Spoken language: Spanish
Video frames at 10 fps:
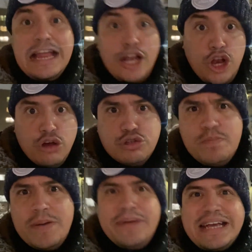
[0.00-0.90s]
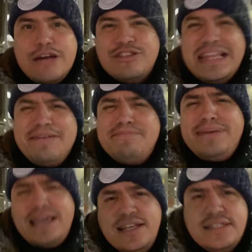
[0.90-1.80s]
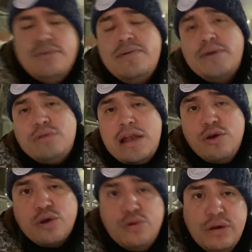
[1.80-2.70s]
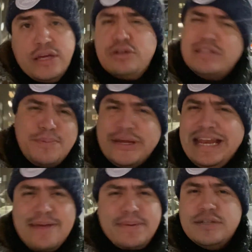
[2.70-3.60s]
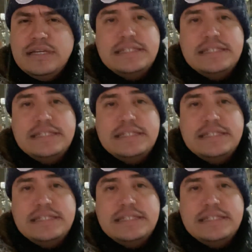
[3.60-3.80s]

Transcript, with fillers: Los supermercados también se vuelven una locura. Yo no sé por qué las personas